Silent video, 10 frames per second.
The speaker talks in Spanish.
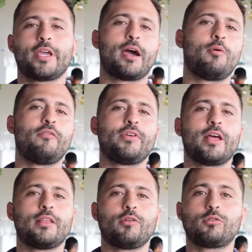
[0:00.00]
llegamos al
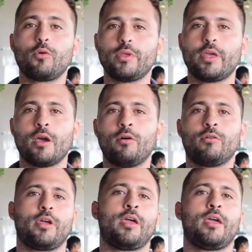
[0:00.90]
final de nuestro
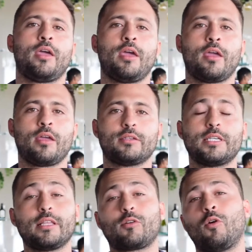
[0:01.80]
video. Eh,
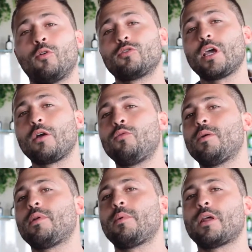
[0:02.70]
si conoces alguna
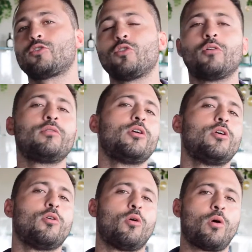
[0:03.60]
preparación
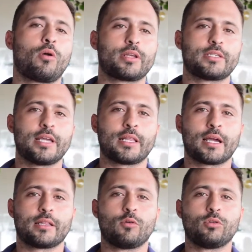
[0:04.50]
o receta
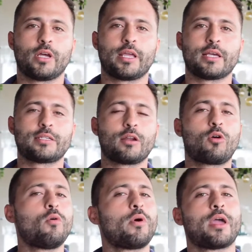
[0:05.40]
que te gustaría hacer
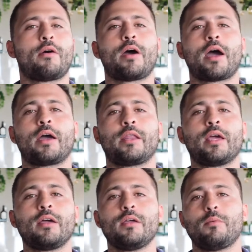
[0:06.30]
con guayaba
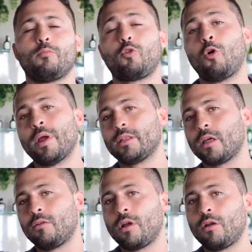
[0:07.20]
aérea,
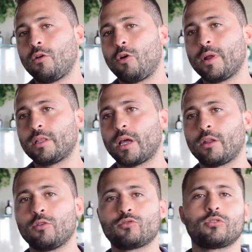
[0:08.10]
coméntanos en los
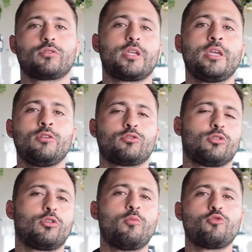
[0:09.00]
comentarios y
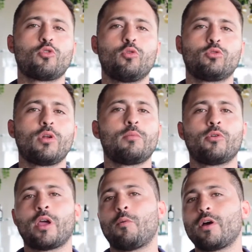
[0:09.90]
nosotros con mucho gusto la
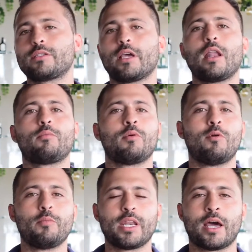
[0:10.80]
podríamos hacer, la
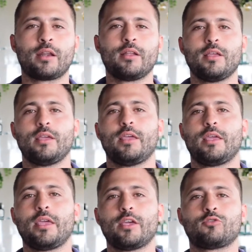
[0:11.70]
podemos mirar.
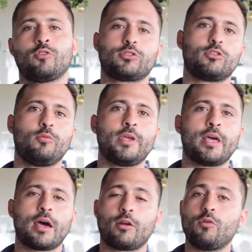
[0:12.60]
Y eso, no se te olvide
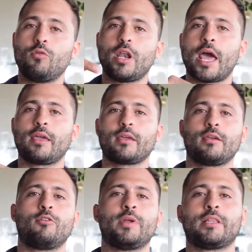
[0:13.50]
dejarnos un like
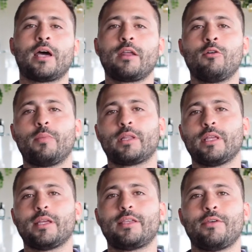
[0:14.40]
y comentar y
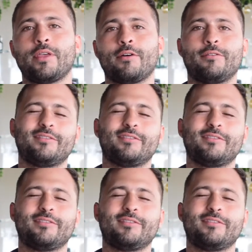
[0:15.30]
compartir este video.